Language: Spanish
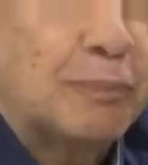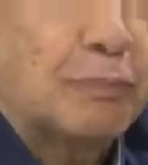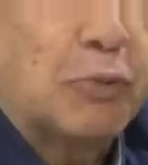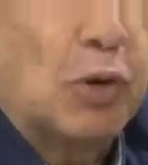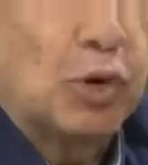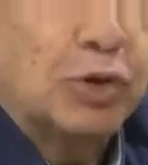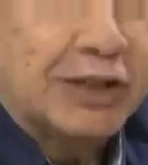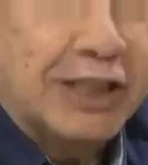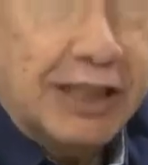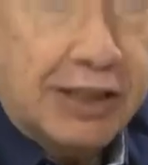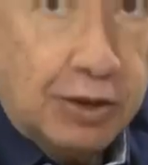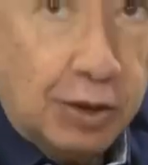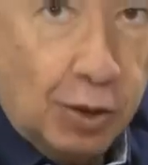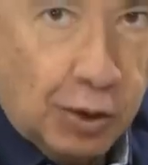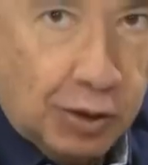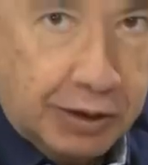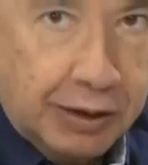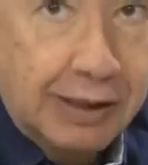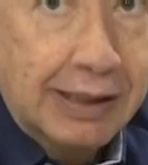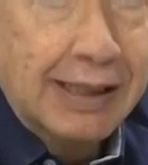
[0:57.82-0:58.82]

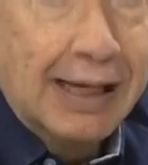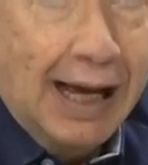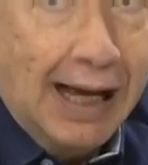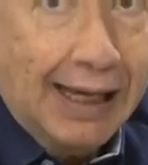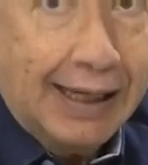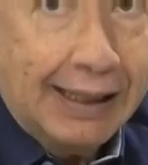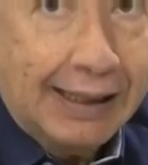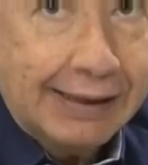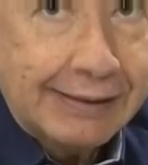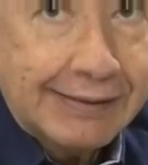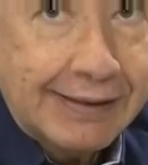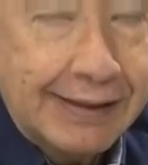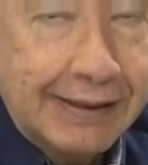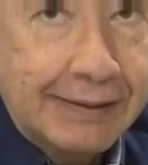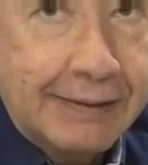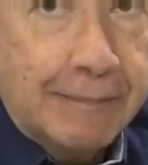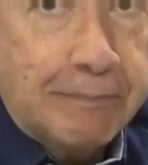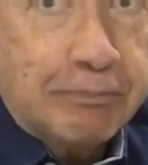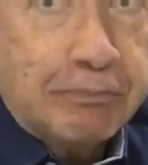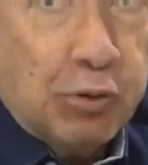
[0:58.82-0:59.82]
posterior a ese,
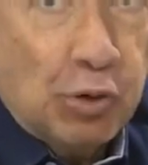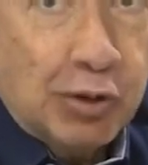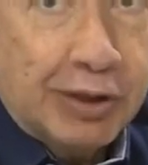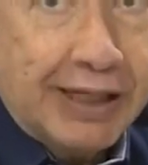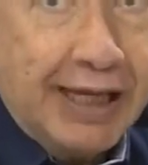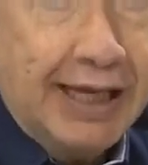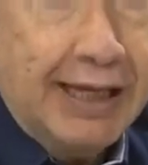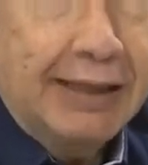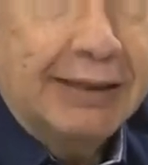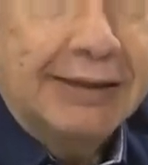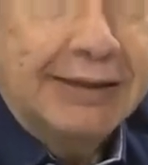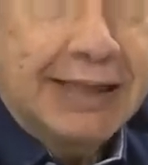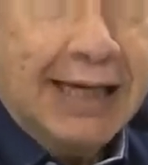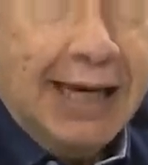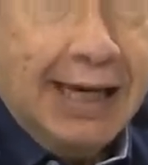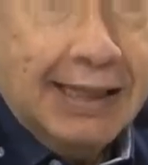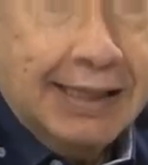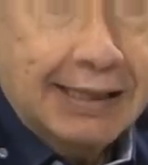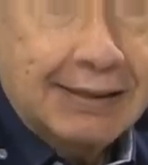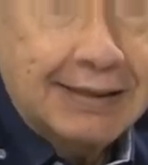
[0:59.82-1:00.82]
porque
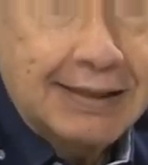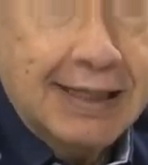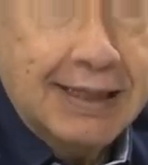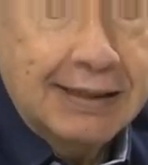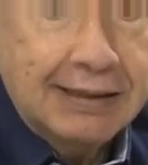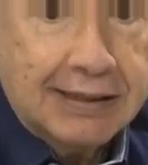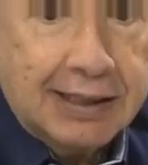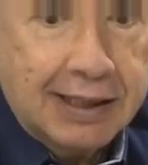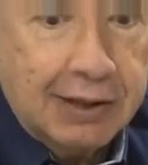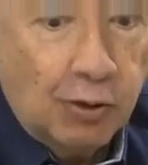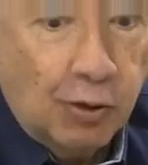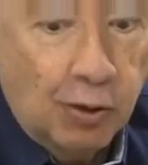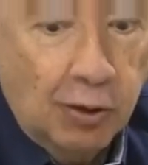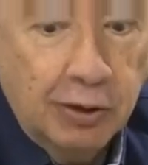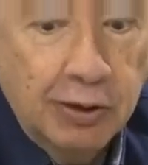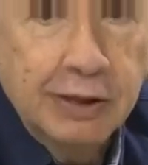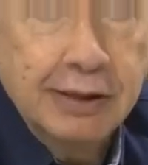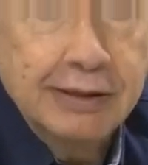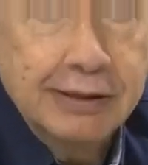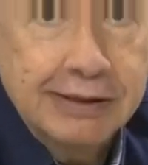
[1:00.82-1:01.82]
ya Génesis
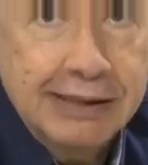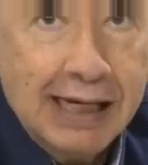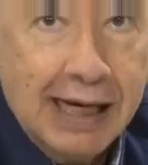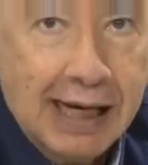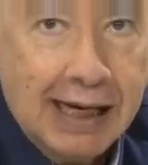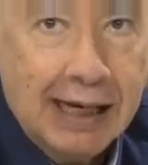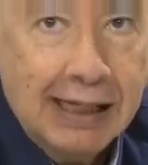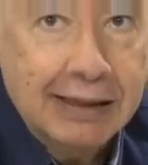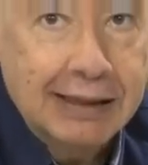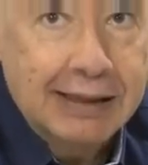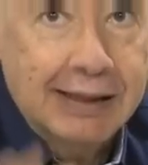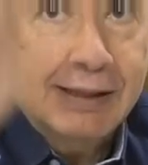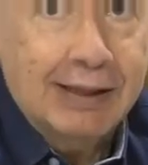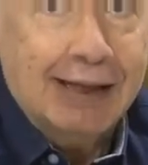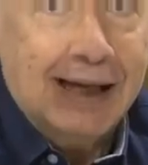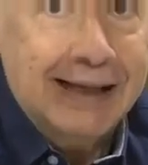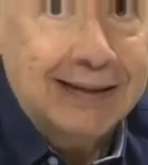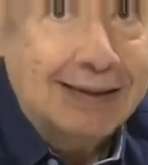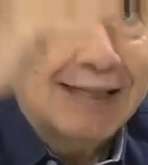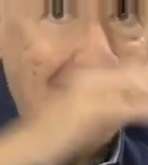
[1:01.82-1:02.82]
entregó, ya
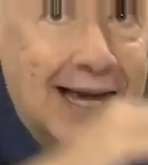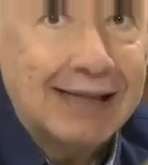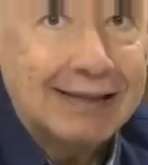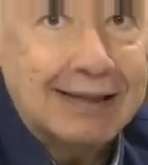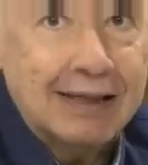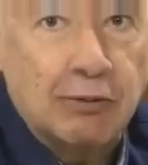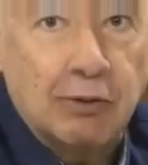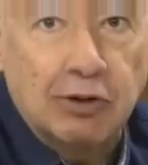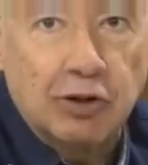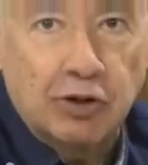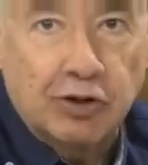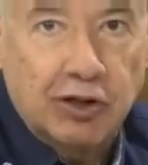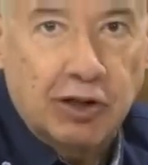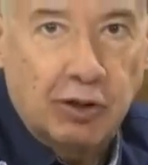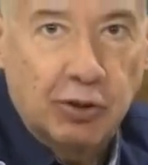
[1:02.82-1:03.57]
¿Qué se hace cuando se